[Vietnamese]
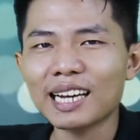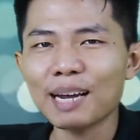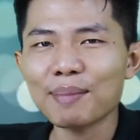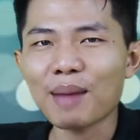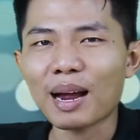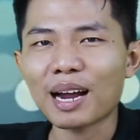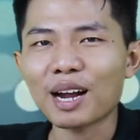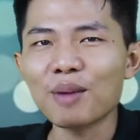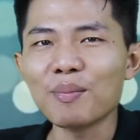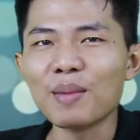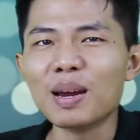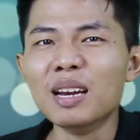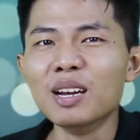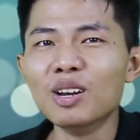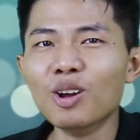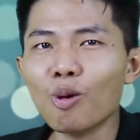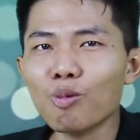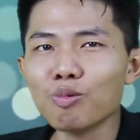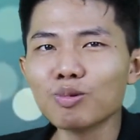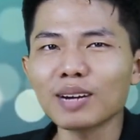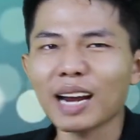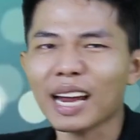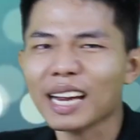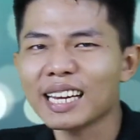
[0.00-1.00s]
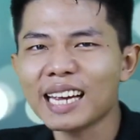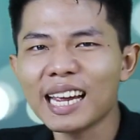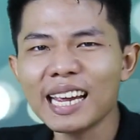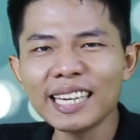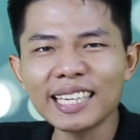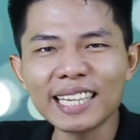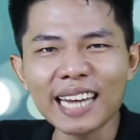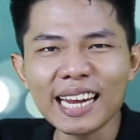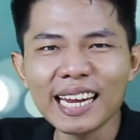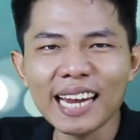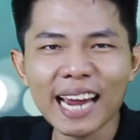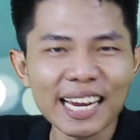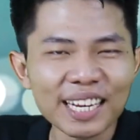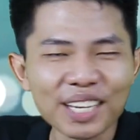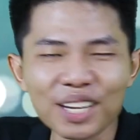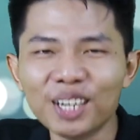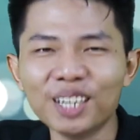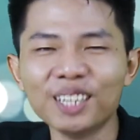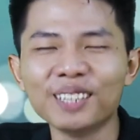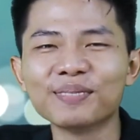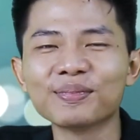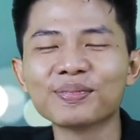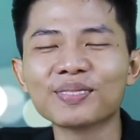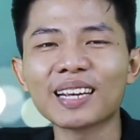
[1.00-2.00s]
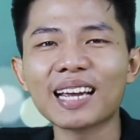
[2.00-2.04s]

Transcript: các bạn có bị lung lay ý chí hay chưa?